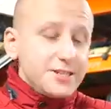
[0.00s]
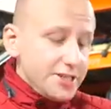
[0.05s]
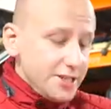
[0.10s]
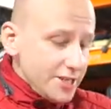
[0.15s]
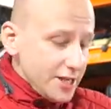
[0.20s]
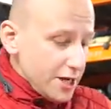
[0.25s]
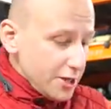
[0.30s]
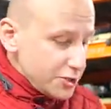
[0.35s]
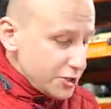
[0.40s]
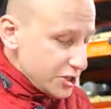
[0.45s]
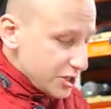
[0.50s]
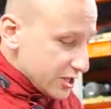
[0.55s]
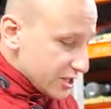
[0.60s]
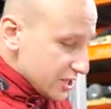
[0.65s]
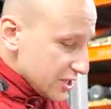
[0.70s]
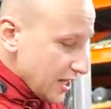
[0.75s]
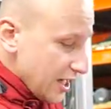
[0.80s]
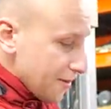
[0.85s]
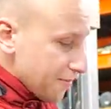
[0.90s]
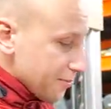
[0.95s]
соединяющий
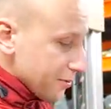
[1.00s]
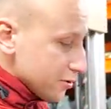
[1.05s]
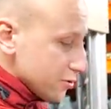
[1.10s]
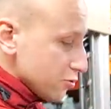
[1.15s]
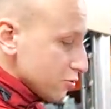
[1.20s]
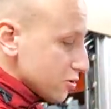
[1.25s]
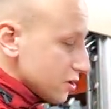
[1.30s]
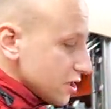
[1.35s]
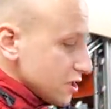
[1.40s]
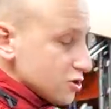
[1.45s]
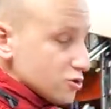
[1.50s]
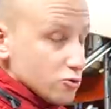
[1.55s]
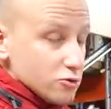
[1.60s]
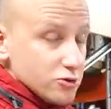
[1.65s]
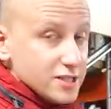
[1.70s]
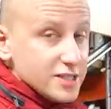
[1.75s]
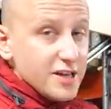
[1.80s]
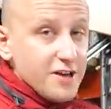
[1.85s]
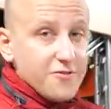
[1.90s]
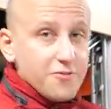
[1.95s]
клапанную
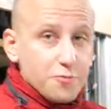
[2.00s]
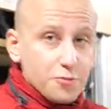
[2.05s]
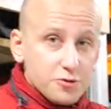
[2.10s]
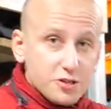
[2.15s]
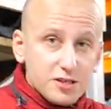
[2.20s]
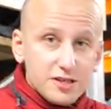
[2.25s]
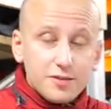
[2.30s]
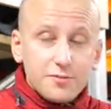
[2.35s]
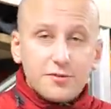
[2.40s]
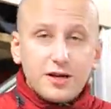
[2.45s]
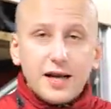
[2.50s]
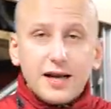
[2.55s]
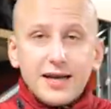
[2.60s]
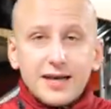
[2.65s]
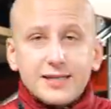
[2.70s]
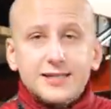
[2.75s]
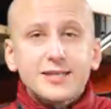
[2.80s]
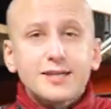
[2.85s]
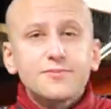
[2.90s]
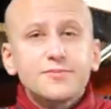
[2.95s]
крышку со впускным
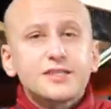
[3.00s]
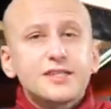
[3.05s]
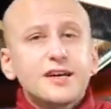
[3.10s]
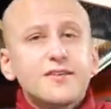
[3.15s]
коллектором,